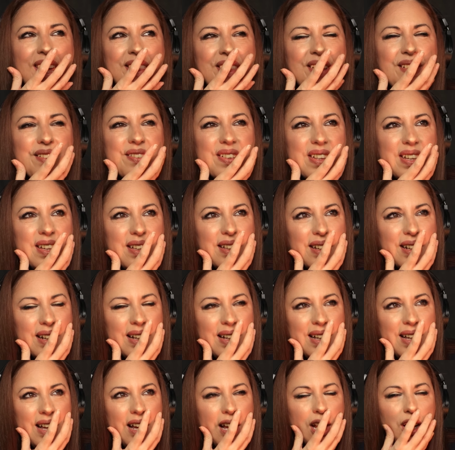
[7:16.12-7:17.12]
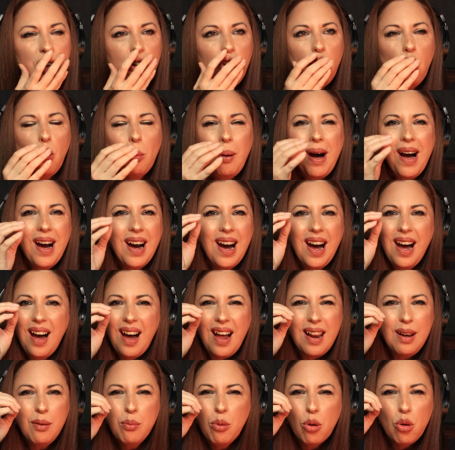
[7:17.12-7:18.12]
Es decir, lo baja
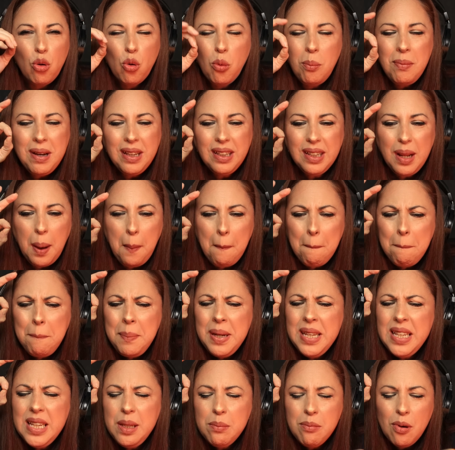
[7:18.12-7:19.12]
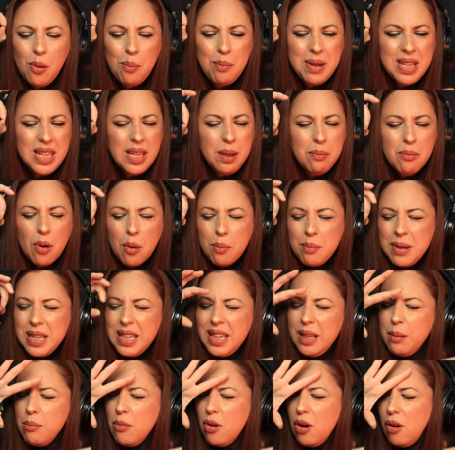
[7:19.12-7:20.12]
al volumen mínimo, mínimo,
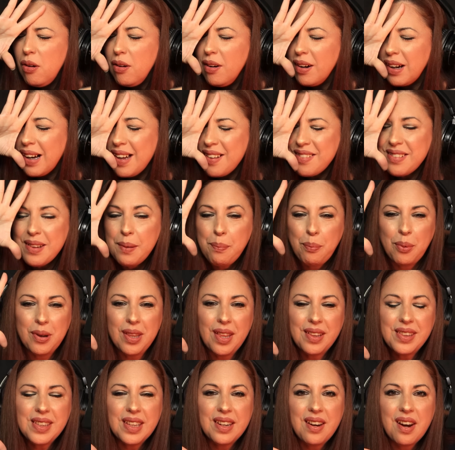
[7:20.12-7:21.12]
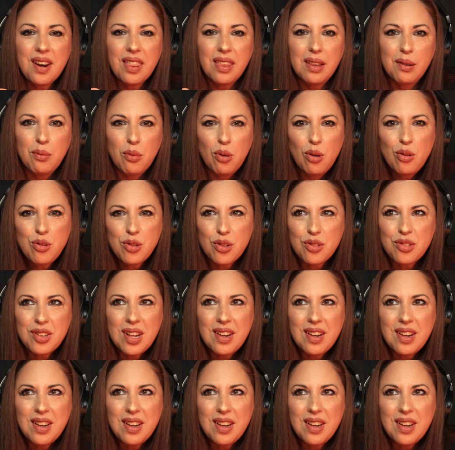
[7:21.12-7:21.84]
mínimo que se pueda tener de voz.